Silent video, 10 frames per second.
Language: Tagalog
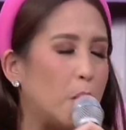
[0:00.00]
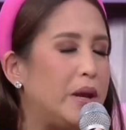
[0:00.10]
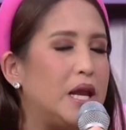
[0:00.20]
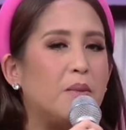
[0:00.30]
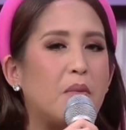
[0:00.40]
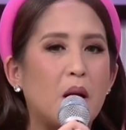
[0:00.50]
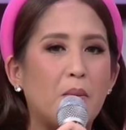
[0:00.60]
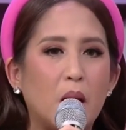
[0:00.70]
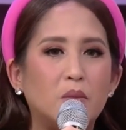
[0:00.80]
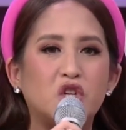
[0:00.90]
bilang mga
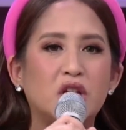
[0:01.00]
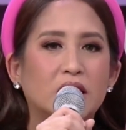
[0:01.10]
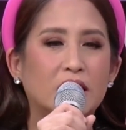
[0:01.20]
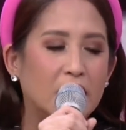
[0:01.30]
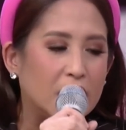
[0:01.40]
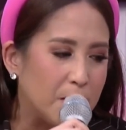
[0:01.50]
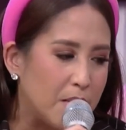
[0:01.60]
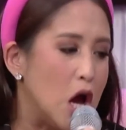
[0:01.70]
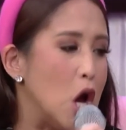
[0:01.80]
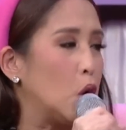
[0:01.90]
momshi na talaga
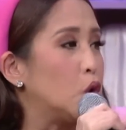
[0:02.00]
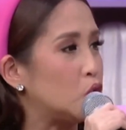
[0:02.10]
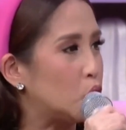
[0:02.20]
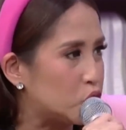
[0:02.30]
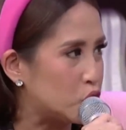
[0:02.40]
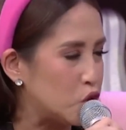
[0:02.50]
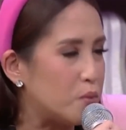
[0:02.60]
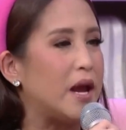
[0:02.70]
namang gustong-gusto nyong